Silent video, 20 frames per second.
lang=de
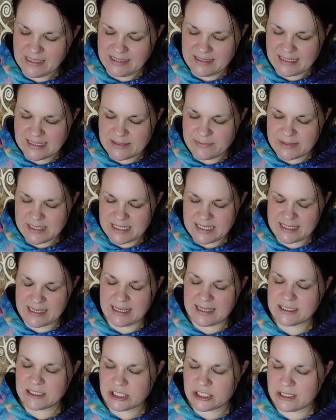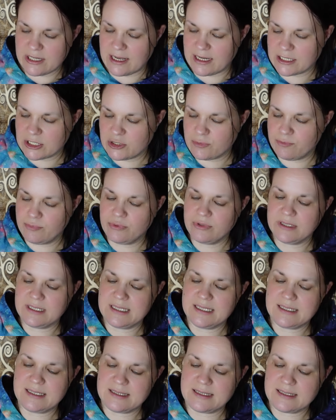das, was ich ganz stark spüre,
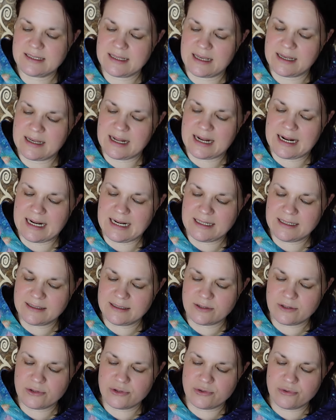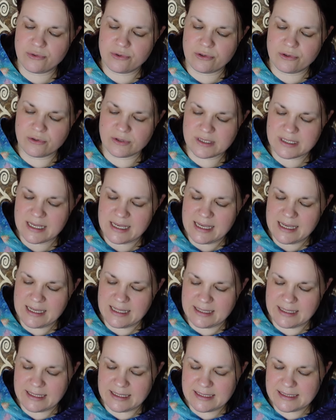ist, dass ein alter Zyklus,
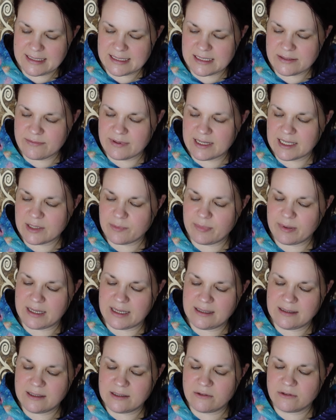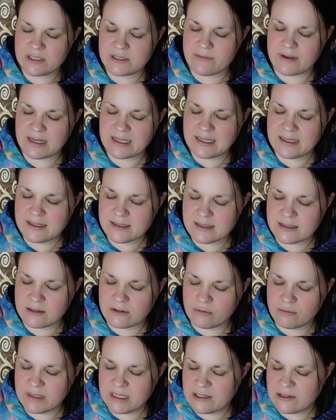der ist jetzt wirklich beendet. Und zwar ging es da
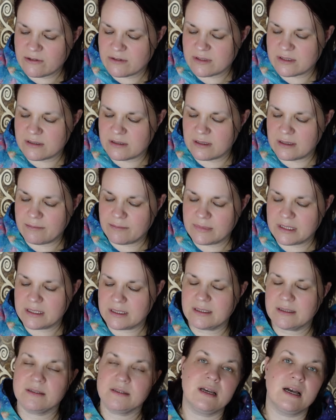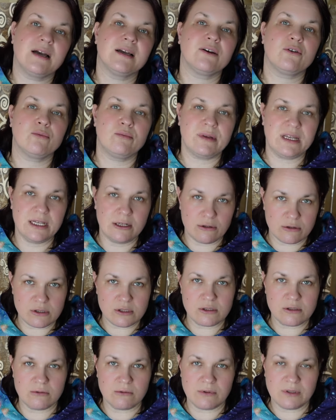um, Illus, ähm, ja, um
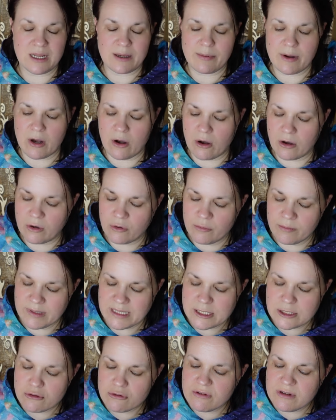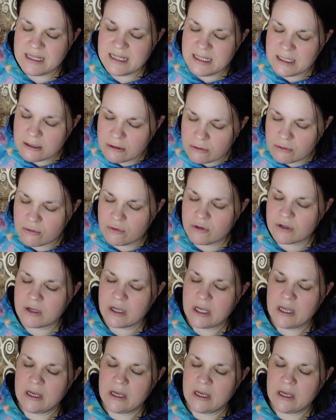Illusion, aber auch um Isolierung,